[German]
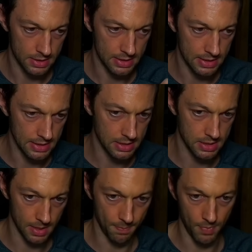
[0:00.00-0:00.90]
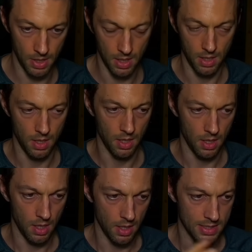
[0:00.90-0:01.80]
diesem
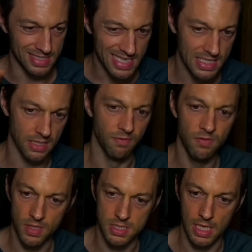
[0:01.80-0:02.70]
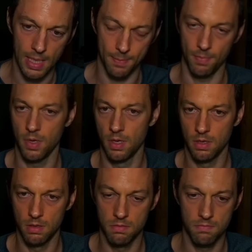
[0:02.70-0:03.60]
Setting, wie wir es haben,
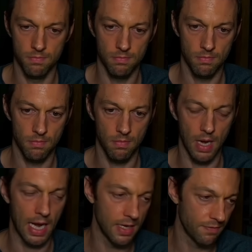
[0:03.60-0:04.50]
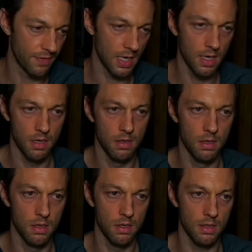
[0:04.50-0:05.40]
einfach
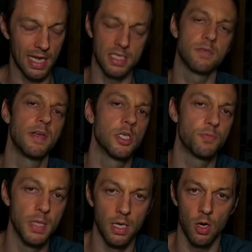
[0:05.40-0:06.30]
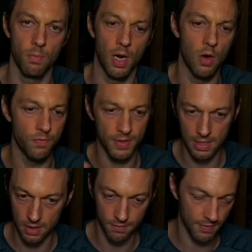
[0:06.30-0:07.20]
ganz wenig Spielraum auf
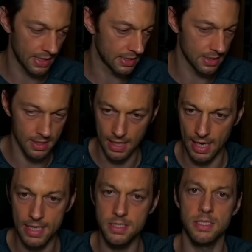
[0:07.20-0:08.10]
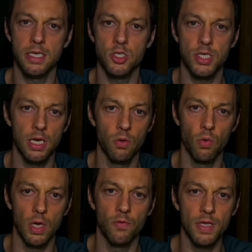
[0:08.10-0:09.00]
irgendwelche Einzeldarsteller
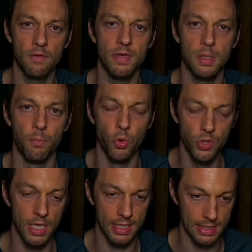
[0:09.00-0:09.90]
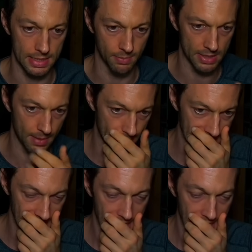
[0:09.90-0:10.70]
oder auf irgendwelche Blödheiten, die man da macht.